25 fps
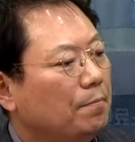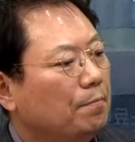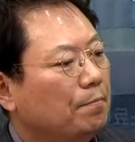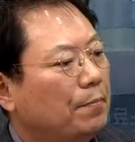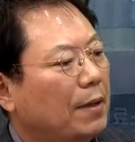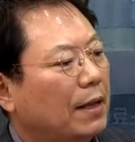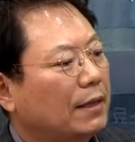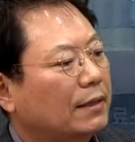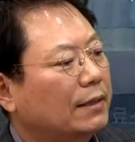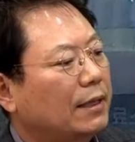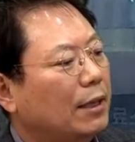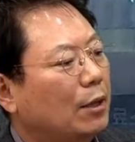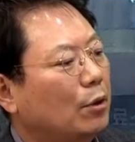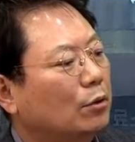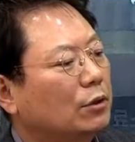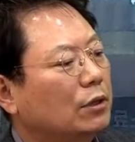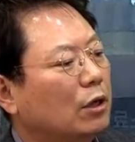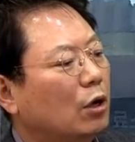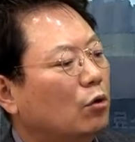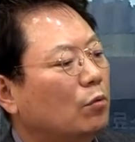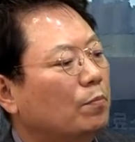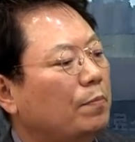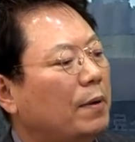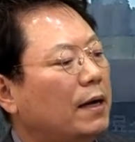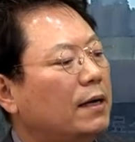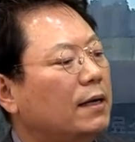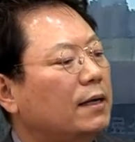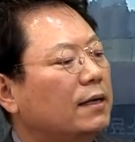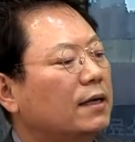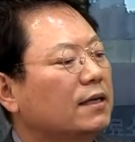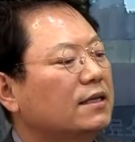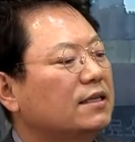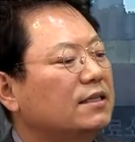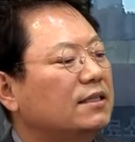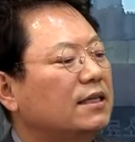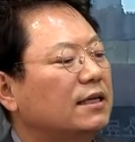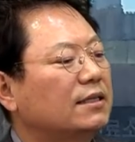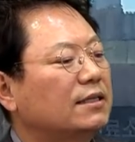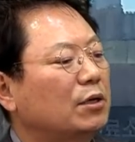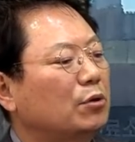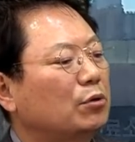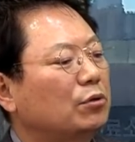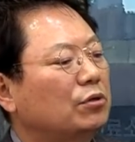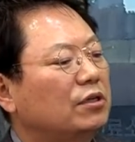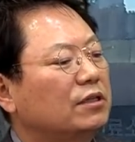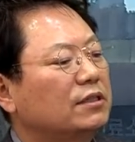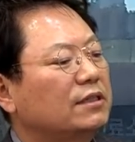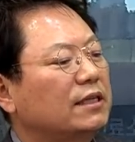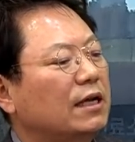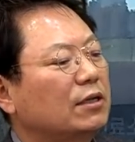백대영 나온 판례랑 기타
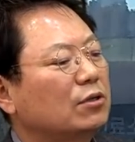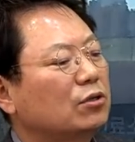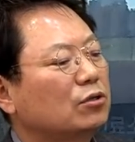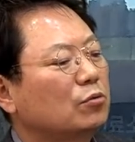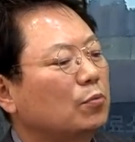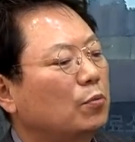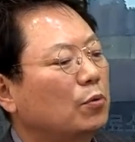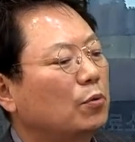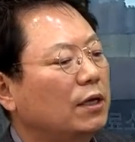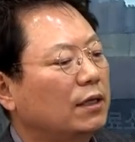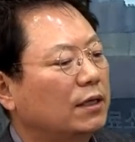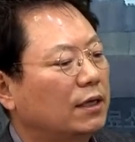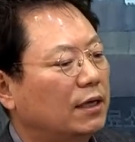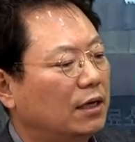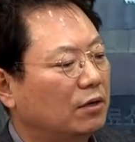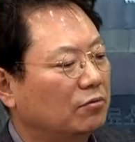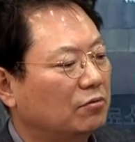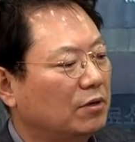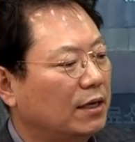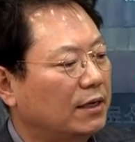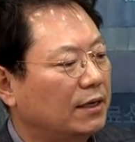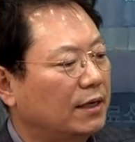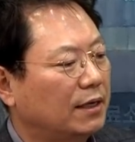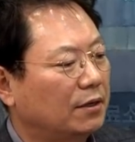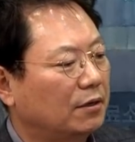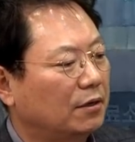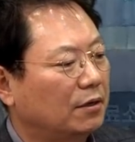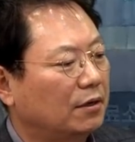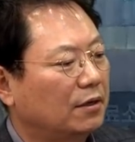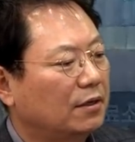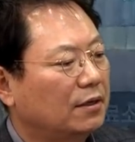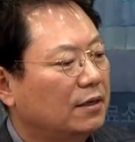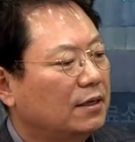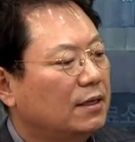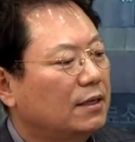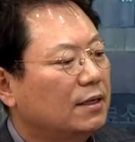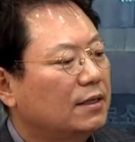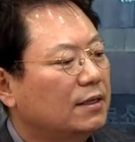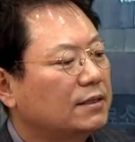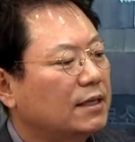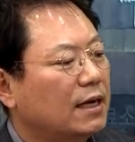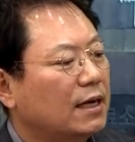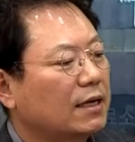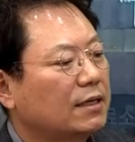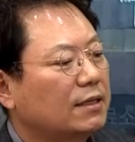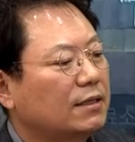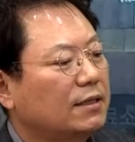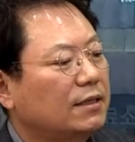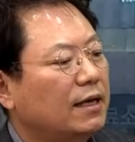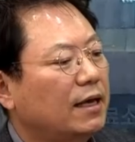자료들을 찾아서 보내달라고 하네요.
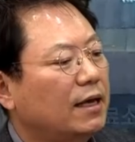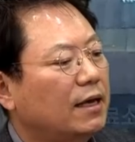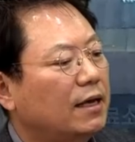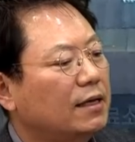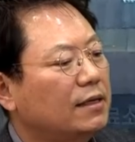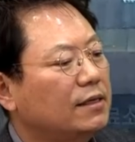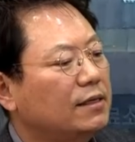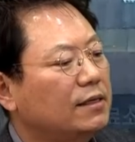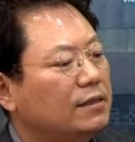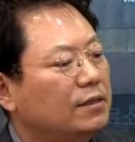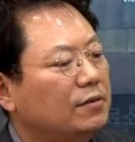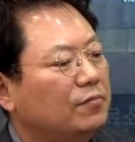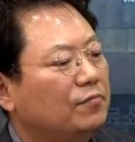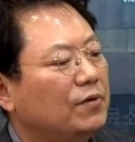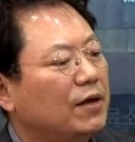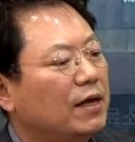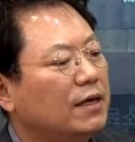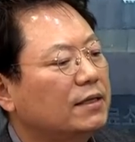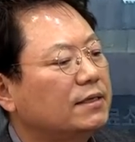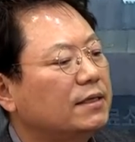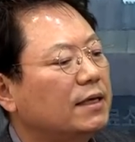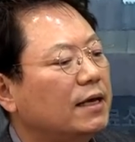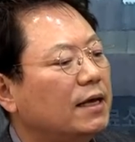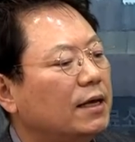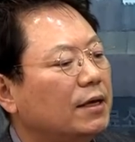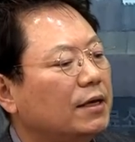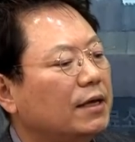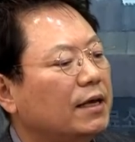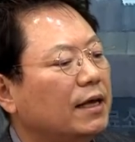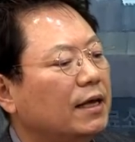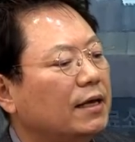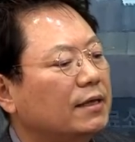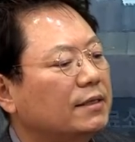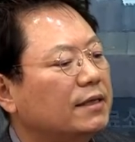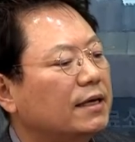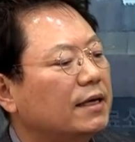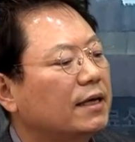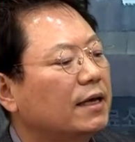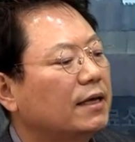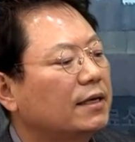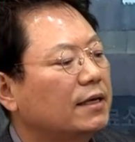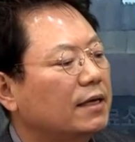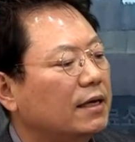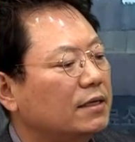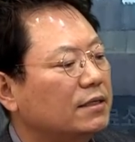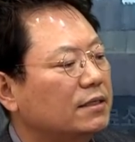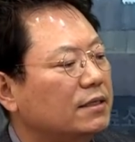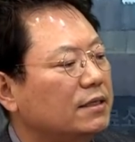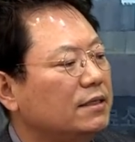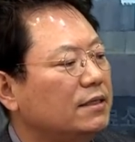자기들이 해야 할 일을 왜 제게, 제게
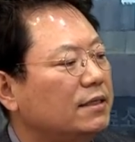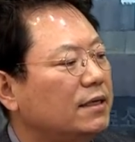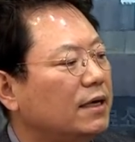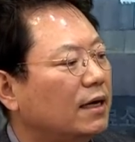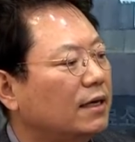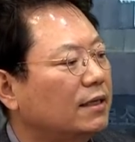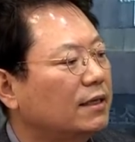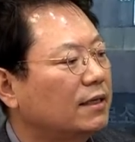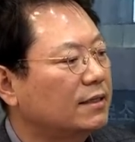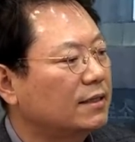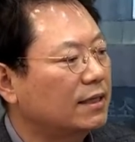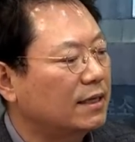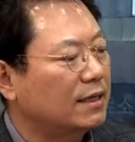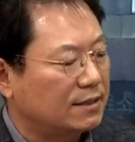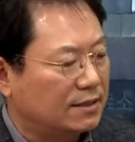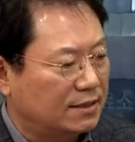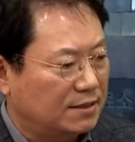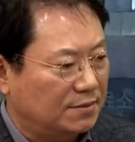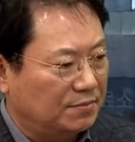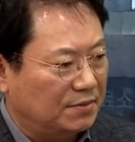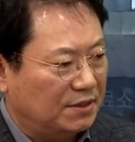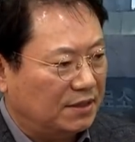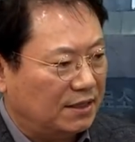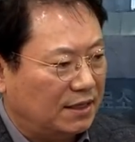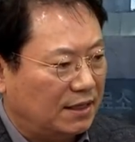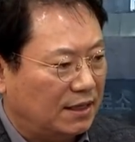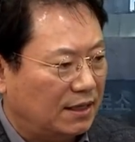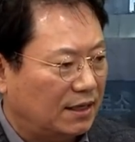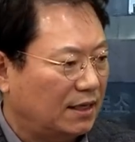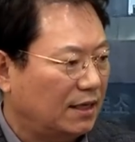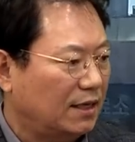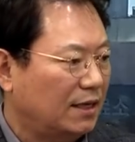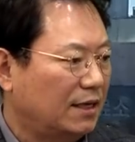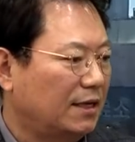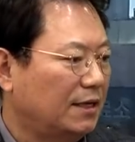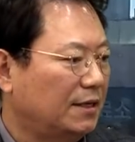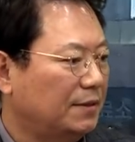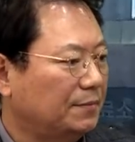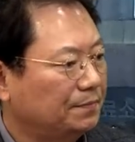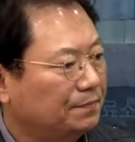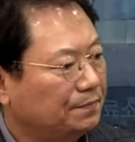얘기하는지 이해가 되지 않습니다.